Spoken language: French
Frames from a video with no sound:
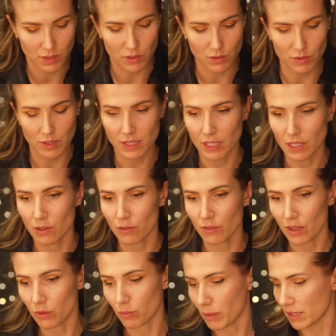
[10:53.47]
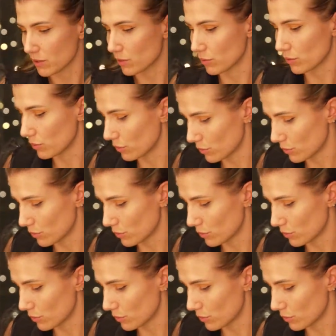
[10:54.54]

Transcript: Je vais essayer de le faire au pinceau